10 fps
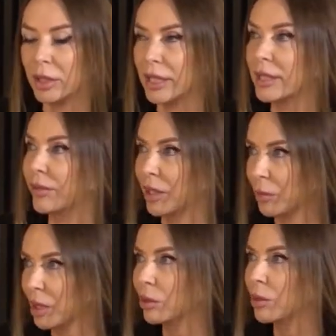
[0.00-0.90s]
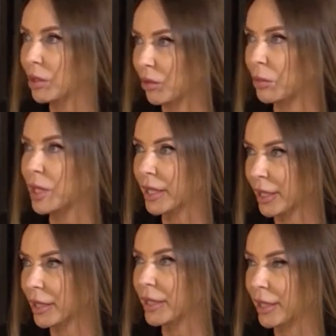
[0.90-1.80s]
трансформируюсь
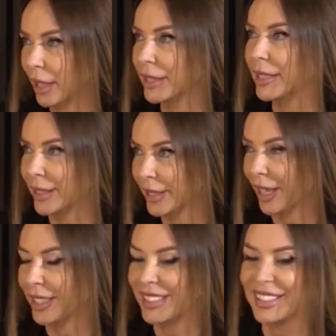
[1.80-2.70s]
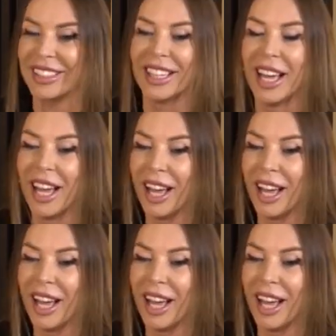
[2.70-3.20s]
вместе с ассоциацией.